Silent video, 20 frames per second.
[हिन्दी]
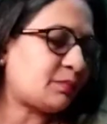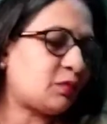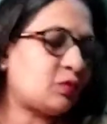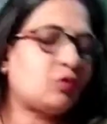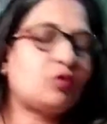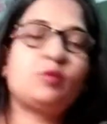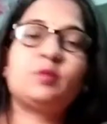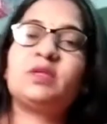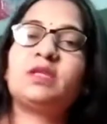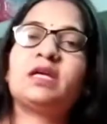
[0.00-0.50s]

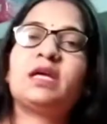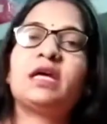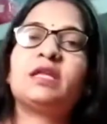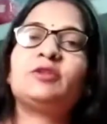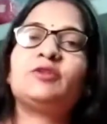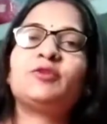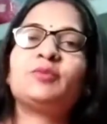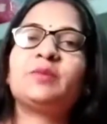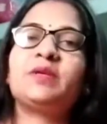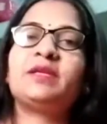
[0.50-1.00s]
लोग को भी
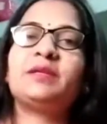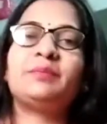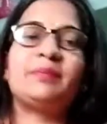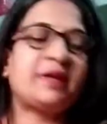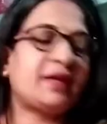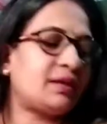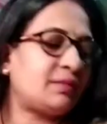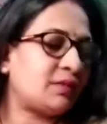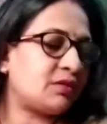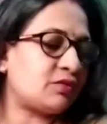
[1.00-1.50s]
दिखाती हूँ मैंने
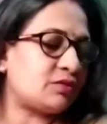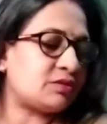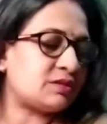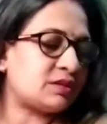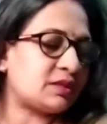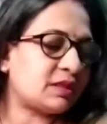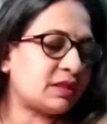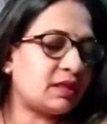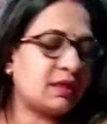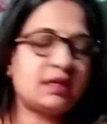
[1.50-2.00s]
पैर में कौन
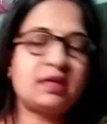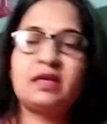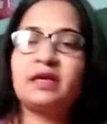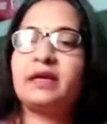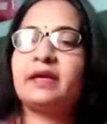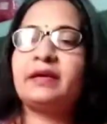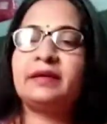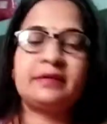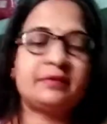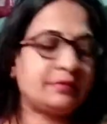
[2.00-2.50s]
से कलर
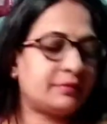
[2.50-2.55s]
लगाए